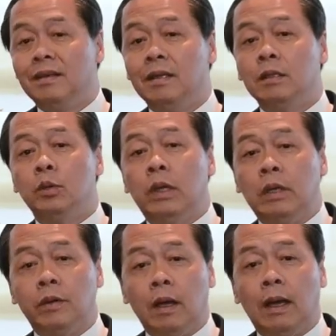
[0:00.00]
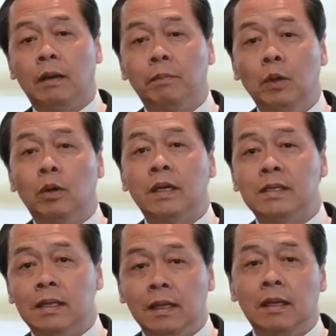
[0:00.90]
นึกตัวเองว่ากำลังปลุกให้
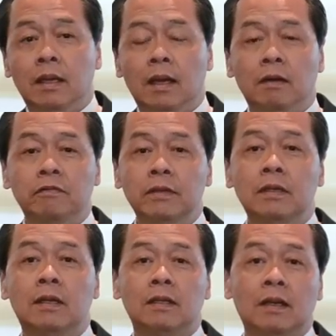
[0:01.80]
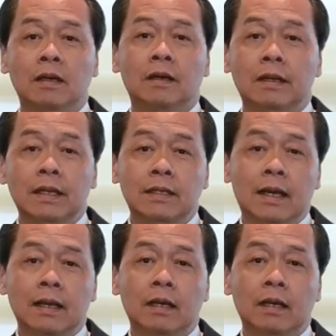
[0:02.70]
เศรษฐกิจกำลังฟื้นแล้วตอนนั้นก็ดีใจ